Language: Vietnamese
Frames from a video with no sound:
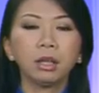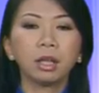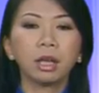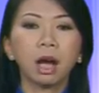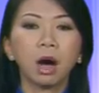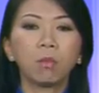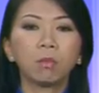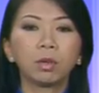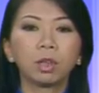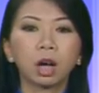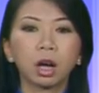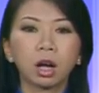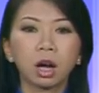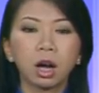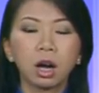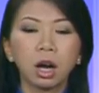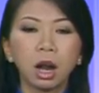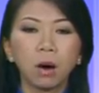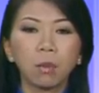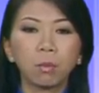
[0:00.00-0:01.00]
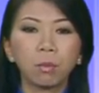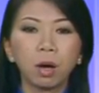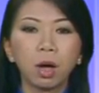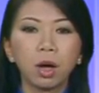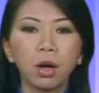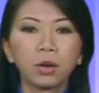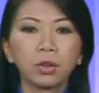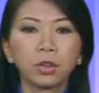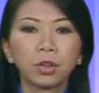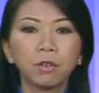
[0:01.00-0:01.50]
thì ông Trần Hưng Long,
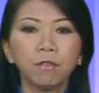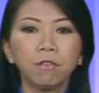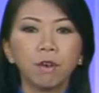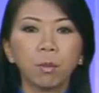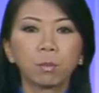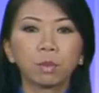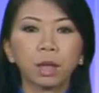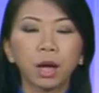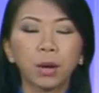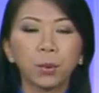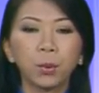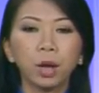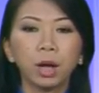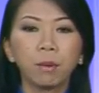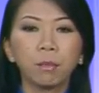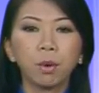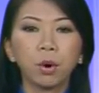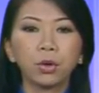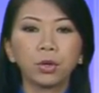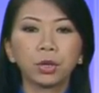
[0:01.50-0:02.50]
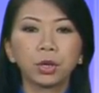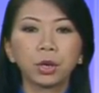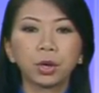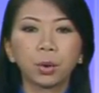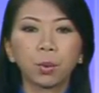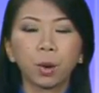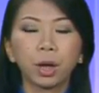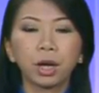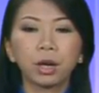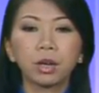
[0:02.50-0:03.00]
trưởng phòng tài nguyên môi
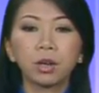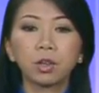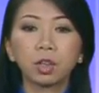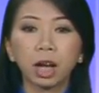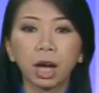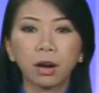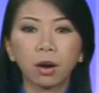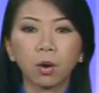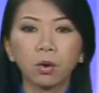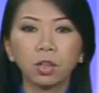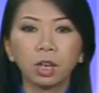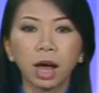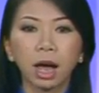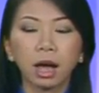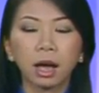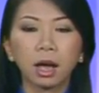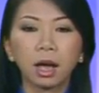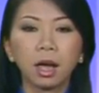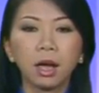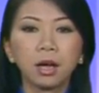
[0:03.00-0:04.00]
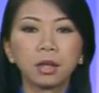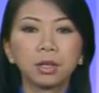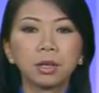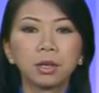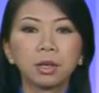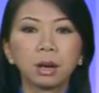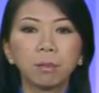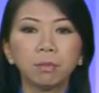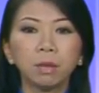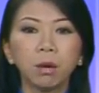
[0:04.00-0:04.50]
trường huyện Hương Trà nói rằng
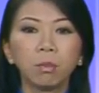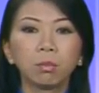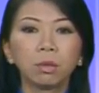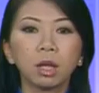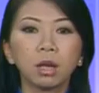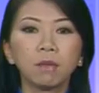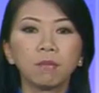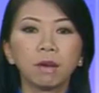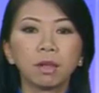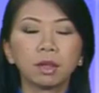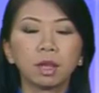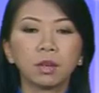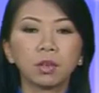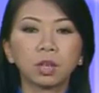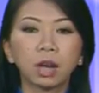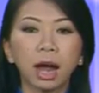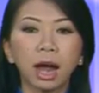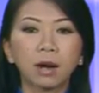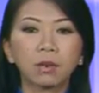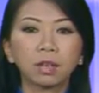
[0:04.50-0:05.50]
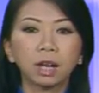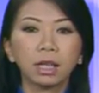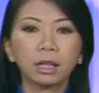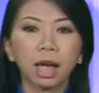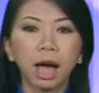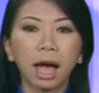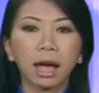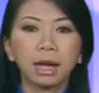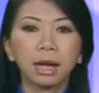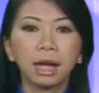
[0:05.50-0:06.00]
chưa nắm thông tin về tình trạng rác
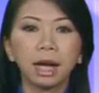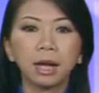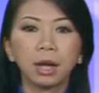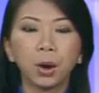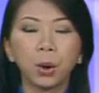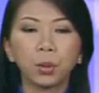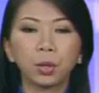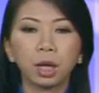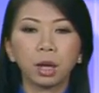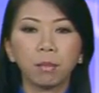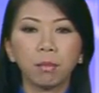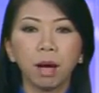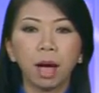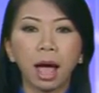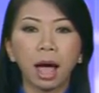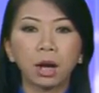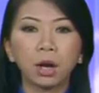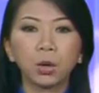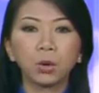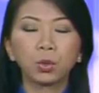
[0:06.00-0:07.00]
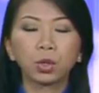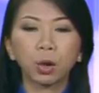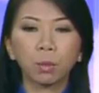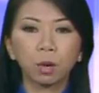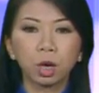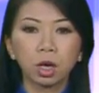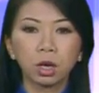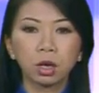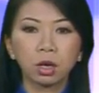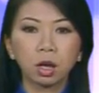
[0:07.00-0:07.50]
thải gây ô nhiễm hạ lưu
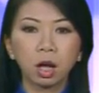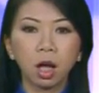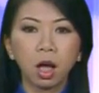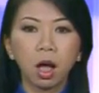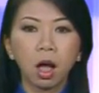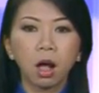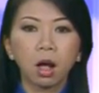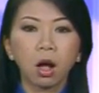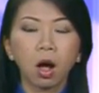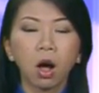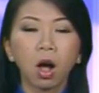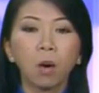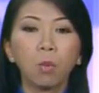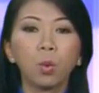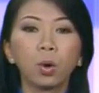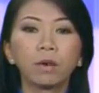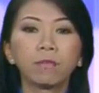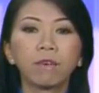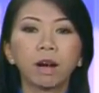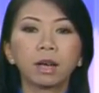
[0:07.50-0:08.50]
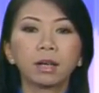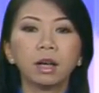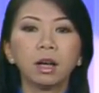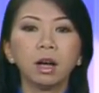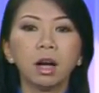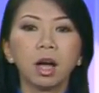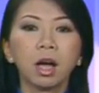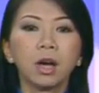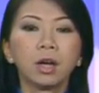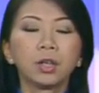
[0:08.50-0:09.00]
sông Hương. Còn ông Huỳnh Văn
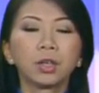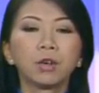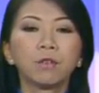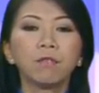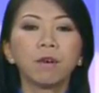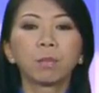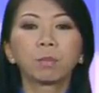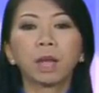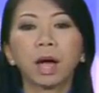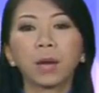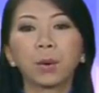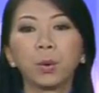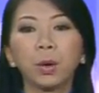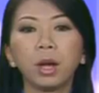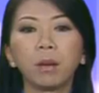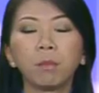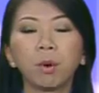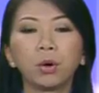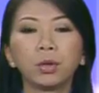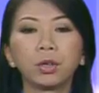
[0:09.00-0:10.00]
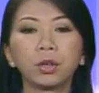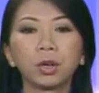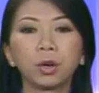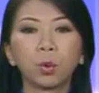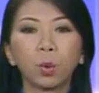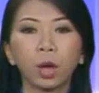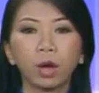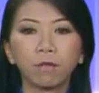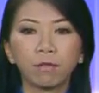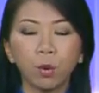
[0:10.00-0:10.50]
Đức, trưởng phòng tài nguyên môi
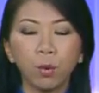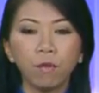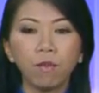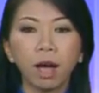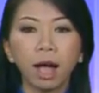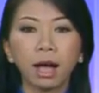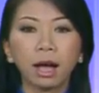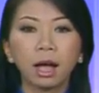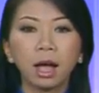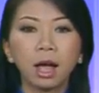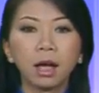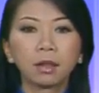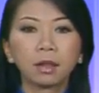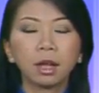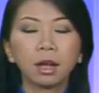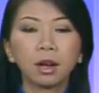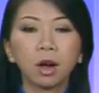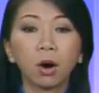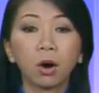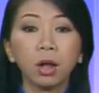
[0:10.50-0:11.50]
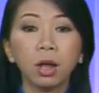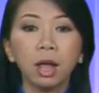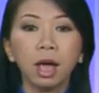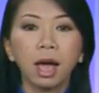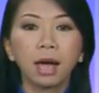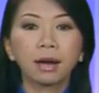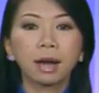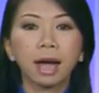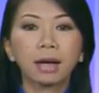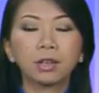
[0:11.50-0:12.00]
trường huyện Phú Vang thì nói
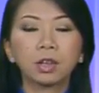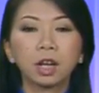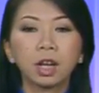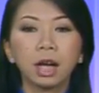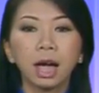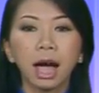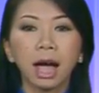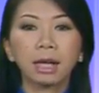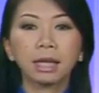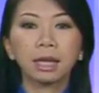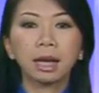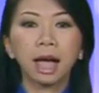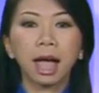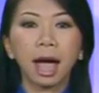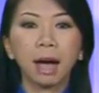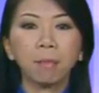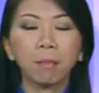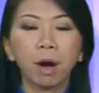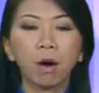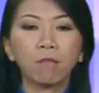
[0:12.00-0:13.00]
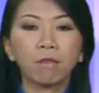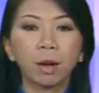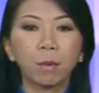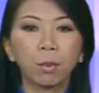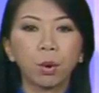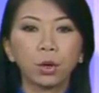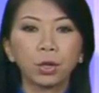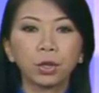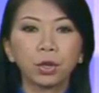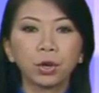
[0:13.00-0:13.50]
đã triển khai dự án bảo vệ
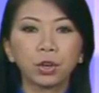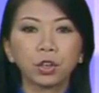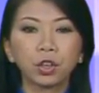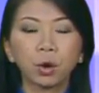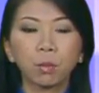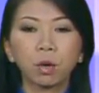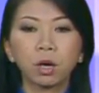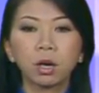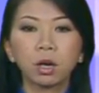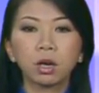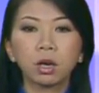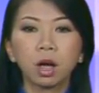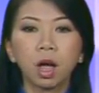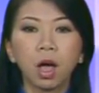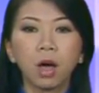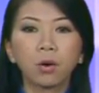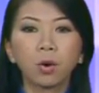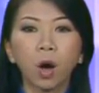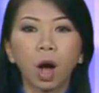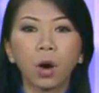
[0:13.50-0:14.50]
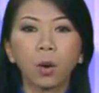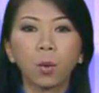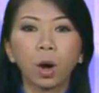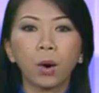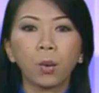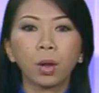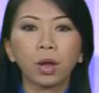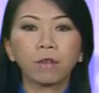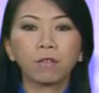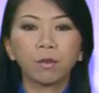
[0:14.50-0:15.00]
môi trường sông Hương đoạn
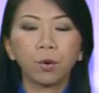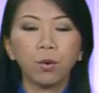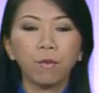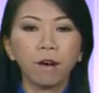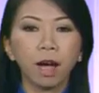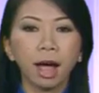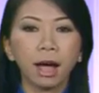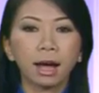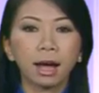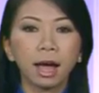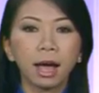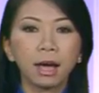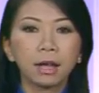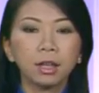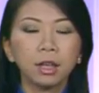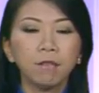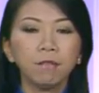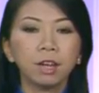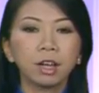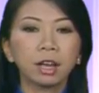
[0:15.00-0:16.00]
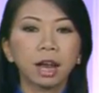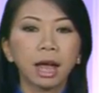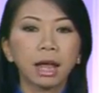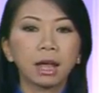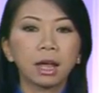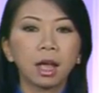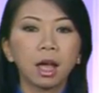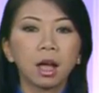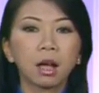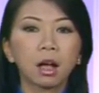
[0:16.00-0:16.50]
qua huyện Phú Vang, nhưng việc
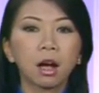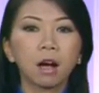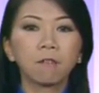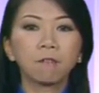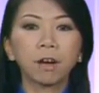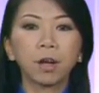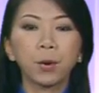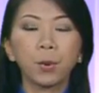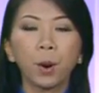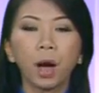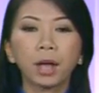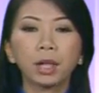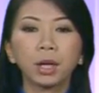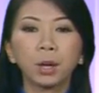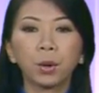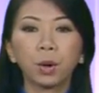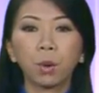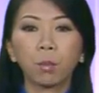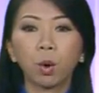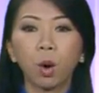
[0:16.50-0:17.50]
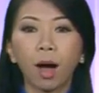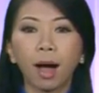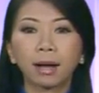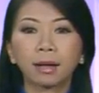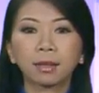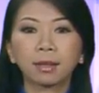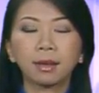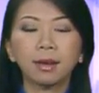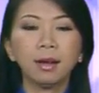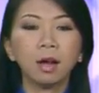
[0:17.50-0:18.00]
này cần phải qua nhiều công
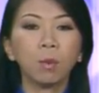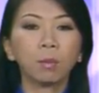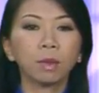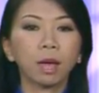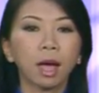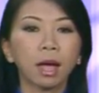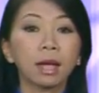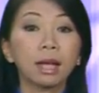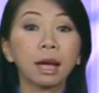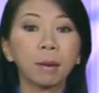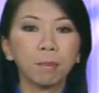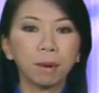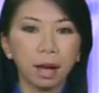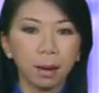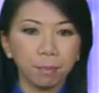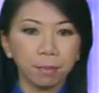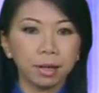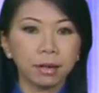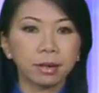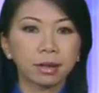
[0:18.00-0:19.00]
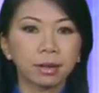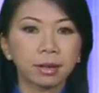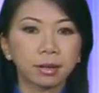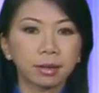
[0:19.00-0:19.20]
đoạn chứ không thể gấp gáp được.